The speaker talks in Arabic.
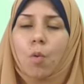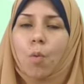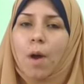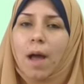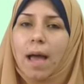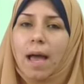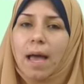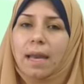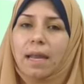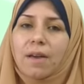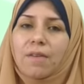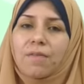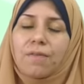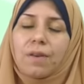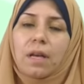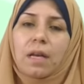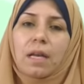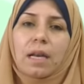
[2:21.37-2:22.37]

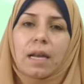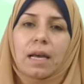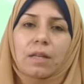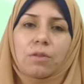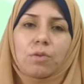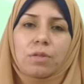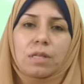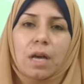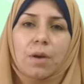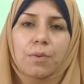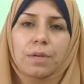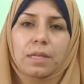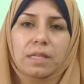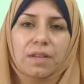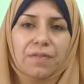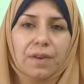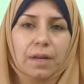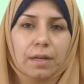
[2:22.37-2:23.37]
وألف لا
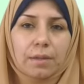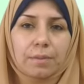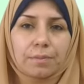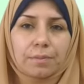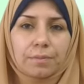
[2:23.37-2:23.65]
تساوي صفر